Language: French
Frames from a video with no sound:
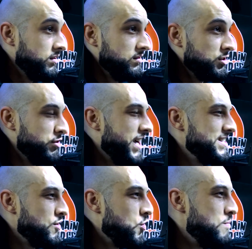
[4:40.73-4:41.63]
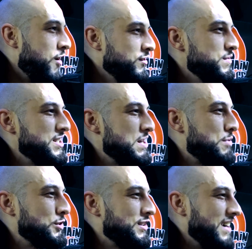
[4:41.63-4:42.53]
Je voudrais dire au monde, mais je les ai
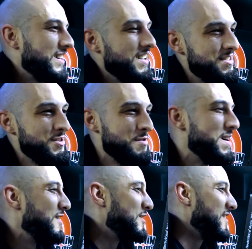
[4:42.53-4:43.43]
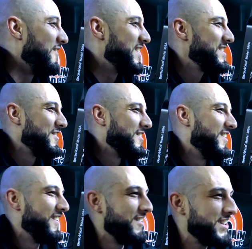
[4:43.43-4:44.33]
pas tous entendus. Mais on, va dire
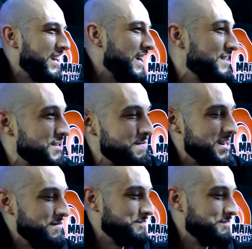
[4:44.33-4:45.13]
au, au Canada, man.